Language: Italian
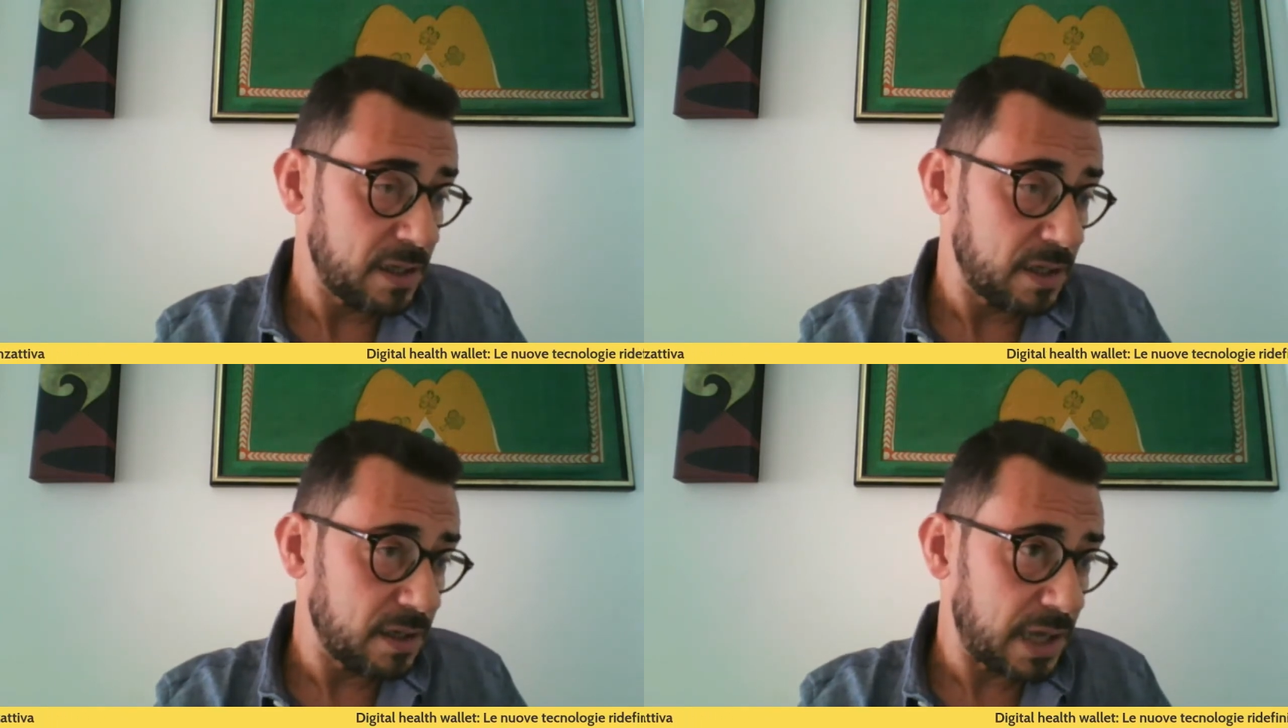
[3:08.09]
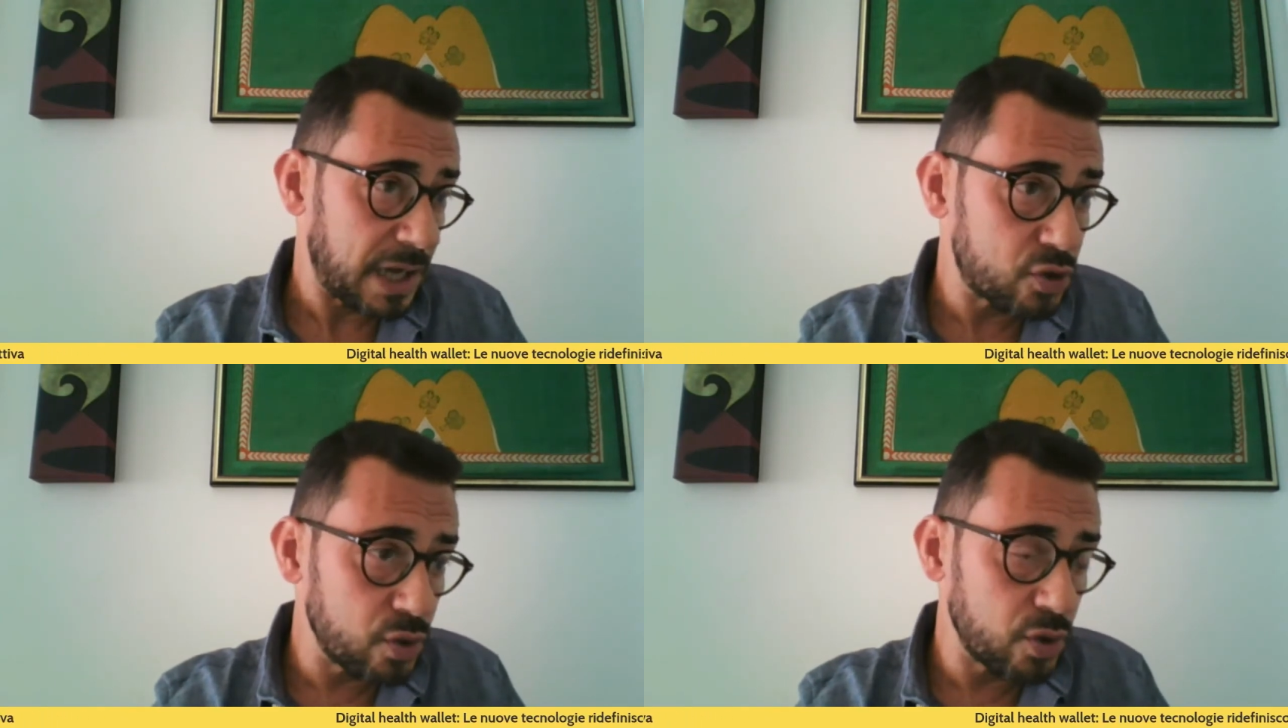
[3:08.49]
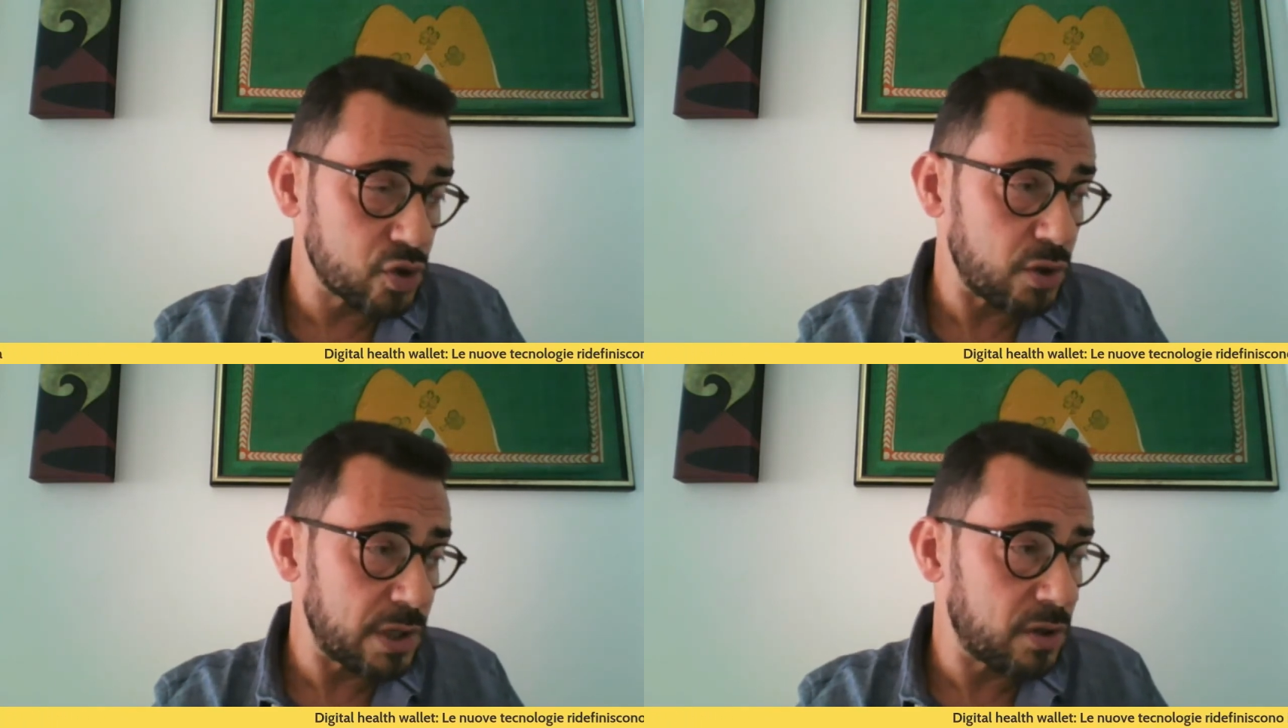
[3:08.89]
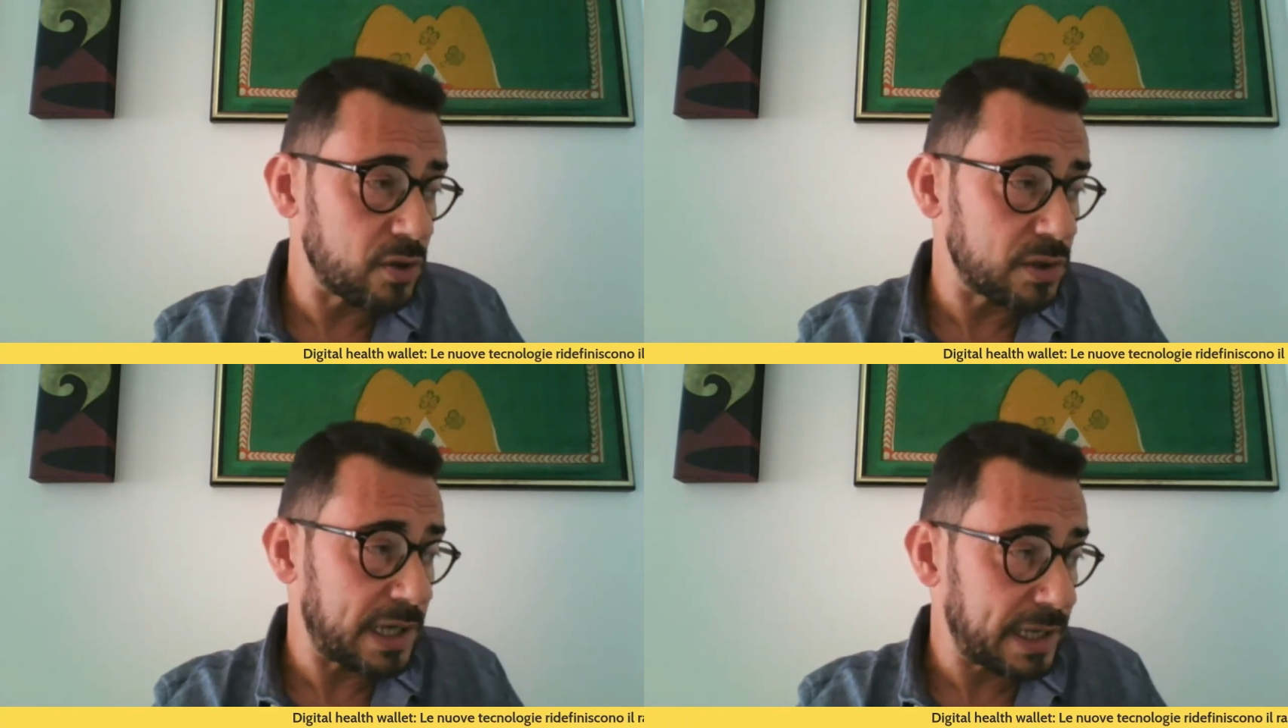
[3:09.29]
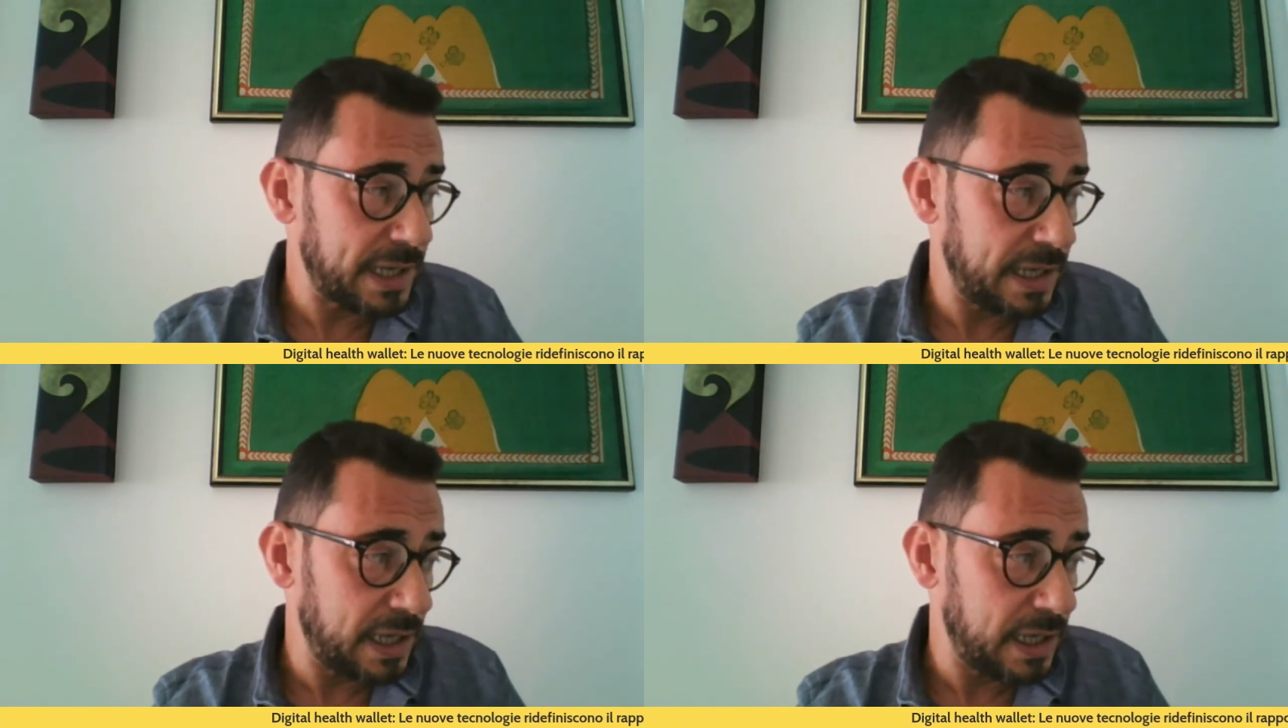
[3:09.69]
Eh, aggiungo solo in coda
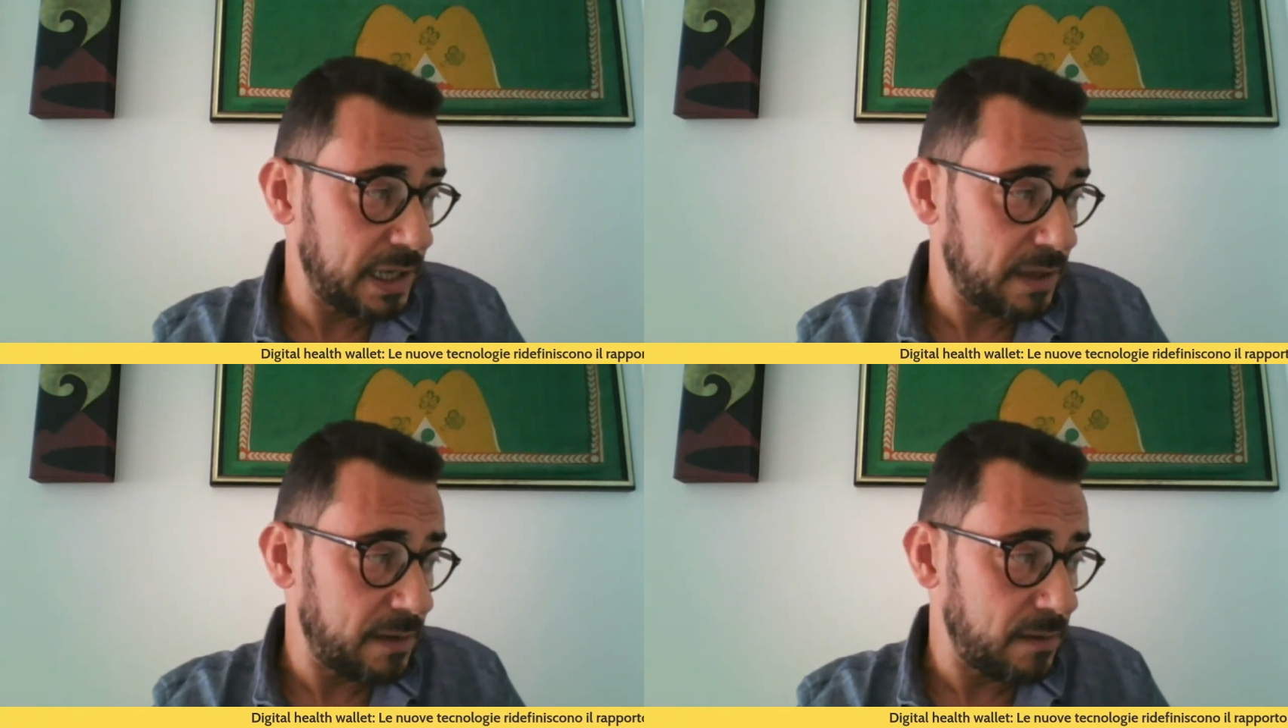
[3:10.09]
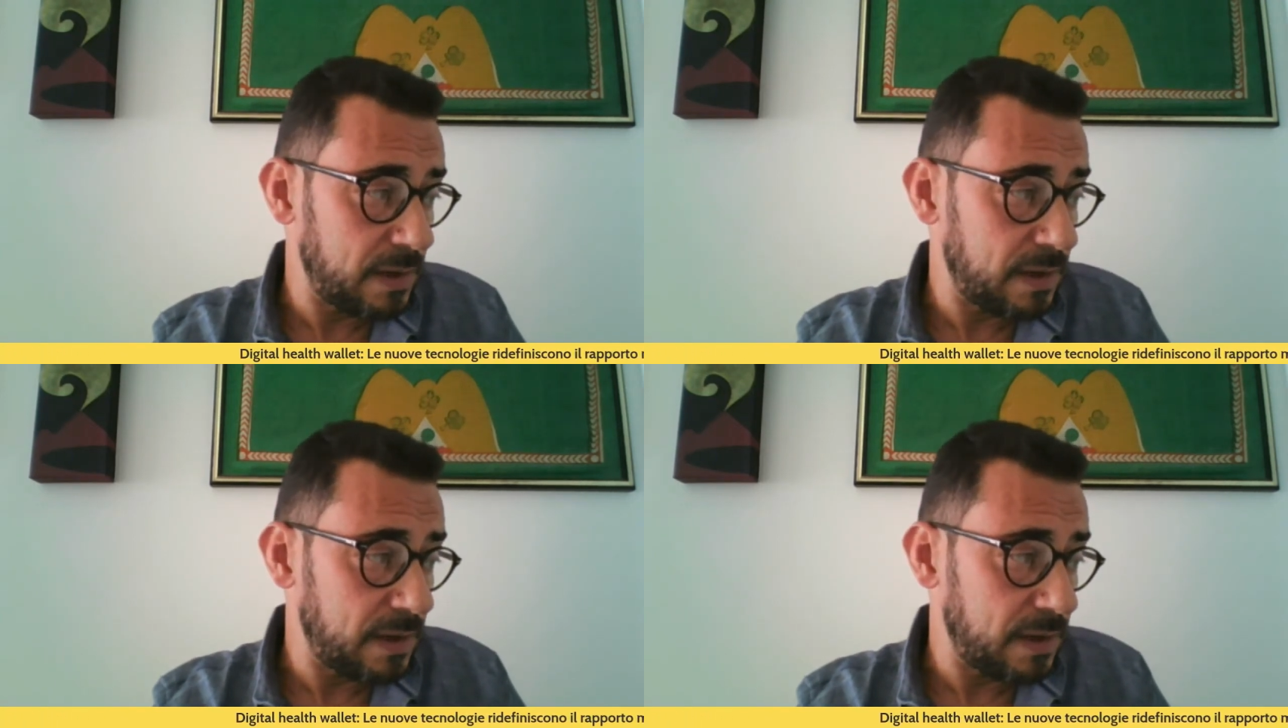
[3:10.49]
che